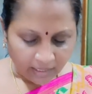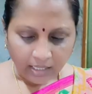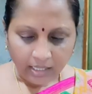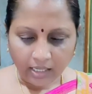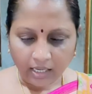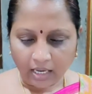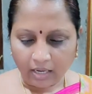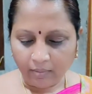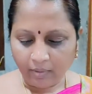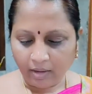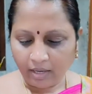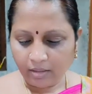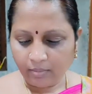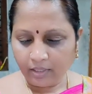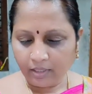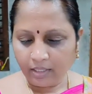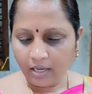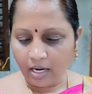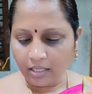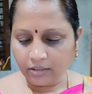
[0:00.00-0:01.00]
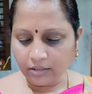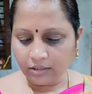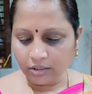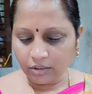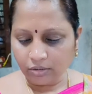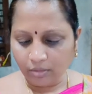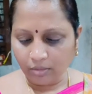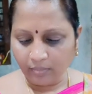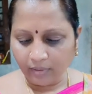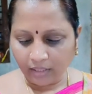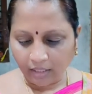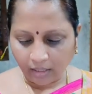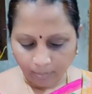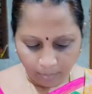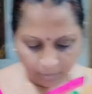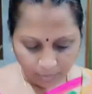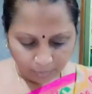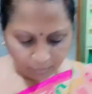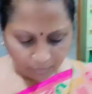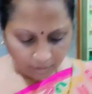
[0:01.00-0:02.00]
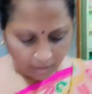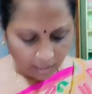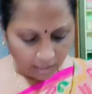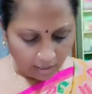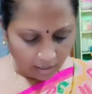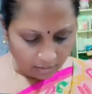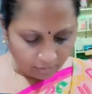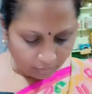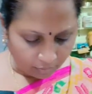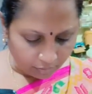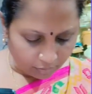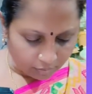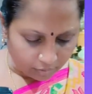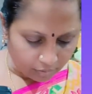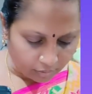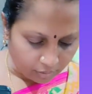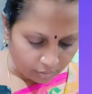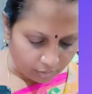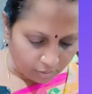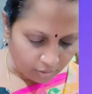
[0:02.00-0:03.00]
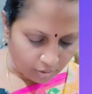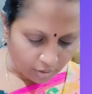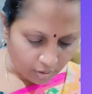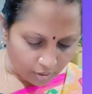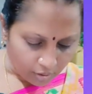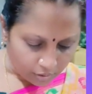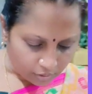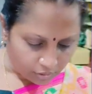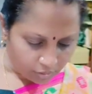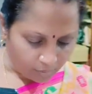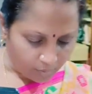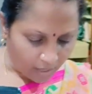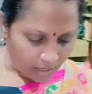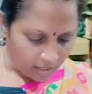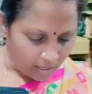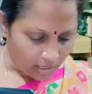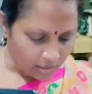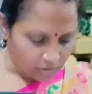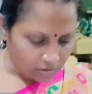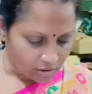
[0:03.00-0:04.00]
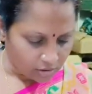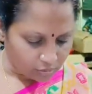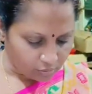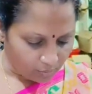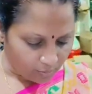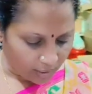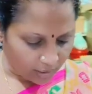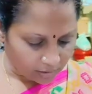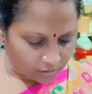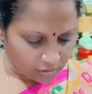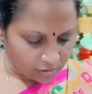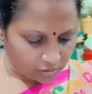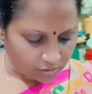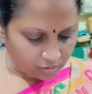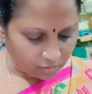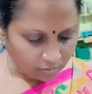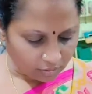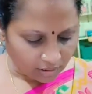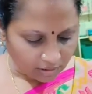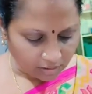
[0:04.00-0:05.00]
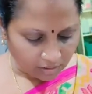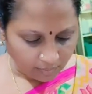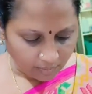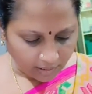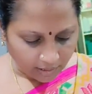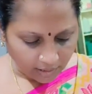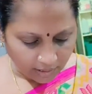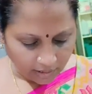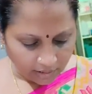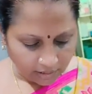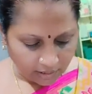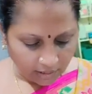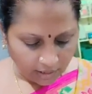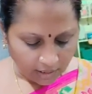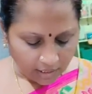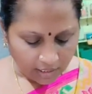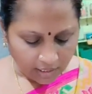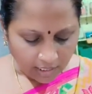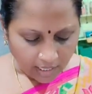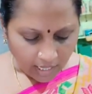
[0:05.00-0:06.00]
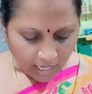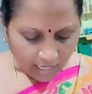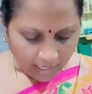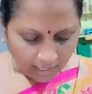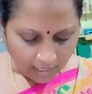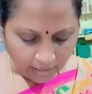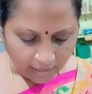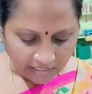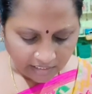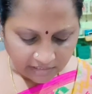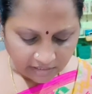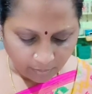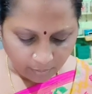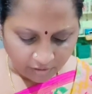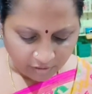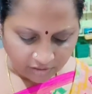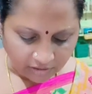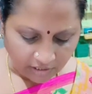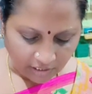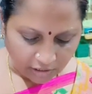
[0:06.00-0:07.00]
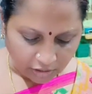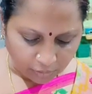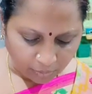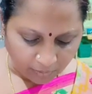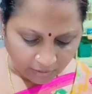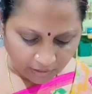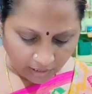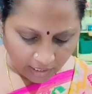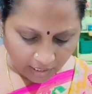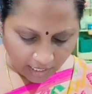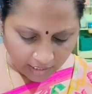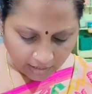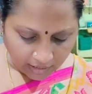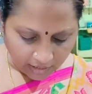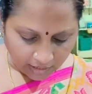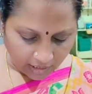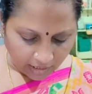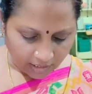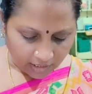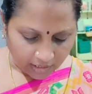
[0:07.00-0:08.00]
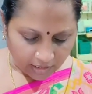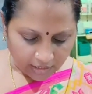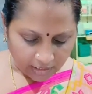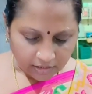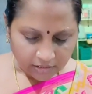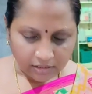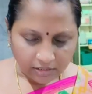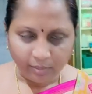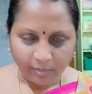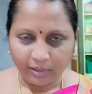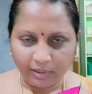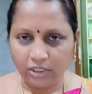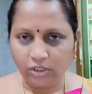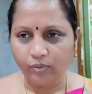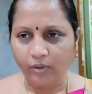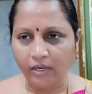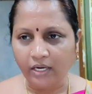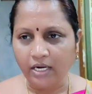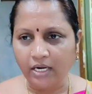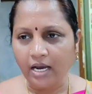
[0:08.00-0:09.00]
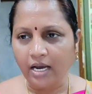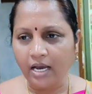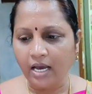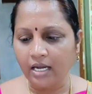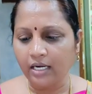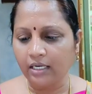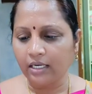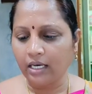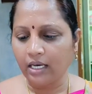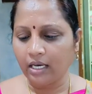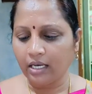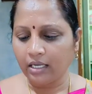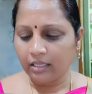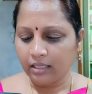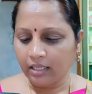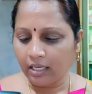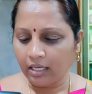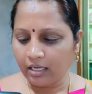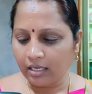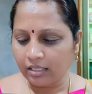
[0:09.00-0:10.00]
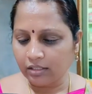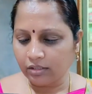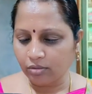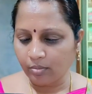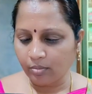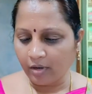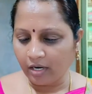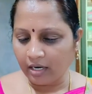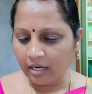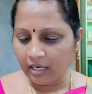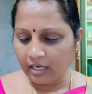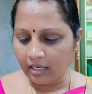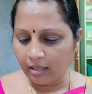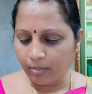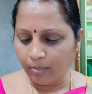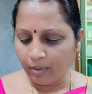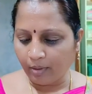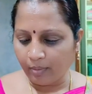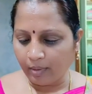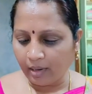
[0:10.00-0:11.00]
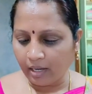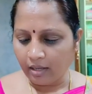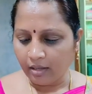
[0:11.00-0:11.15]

ఈ ఇరవై ఐదు మంది ఆశీస్సులు మీకు ఎప్పుడు ఉండాలని కోరుకుంటూ శుభాకాంక్షలు శుభాశీస్సులు ధన్యవాదాలండి అలాగే శ్రీమతి సరస్వతి గారికి శ్రీమతి స్వర్ణ గారికి దీర్ఘ సుమంగళి భవ